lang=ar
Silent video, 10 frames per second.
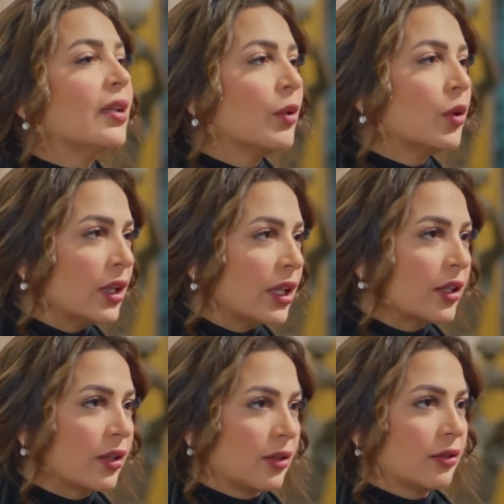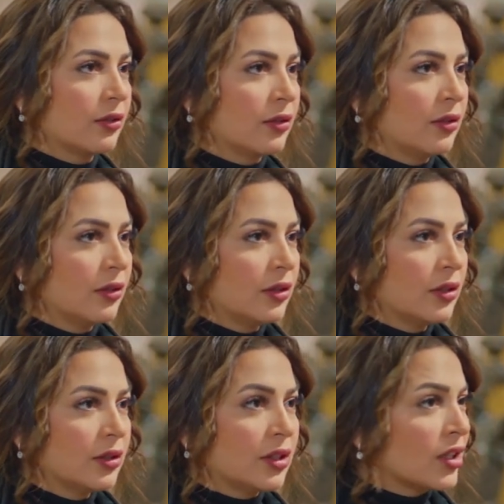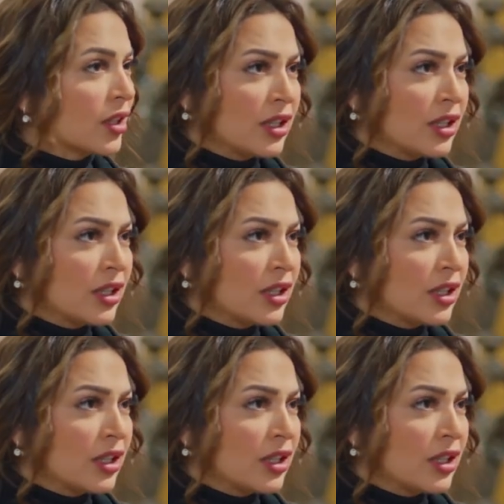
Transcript: اللي بقولك تقدري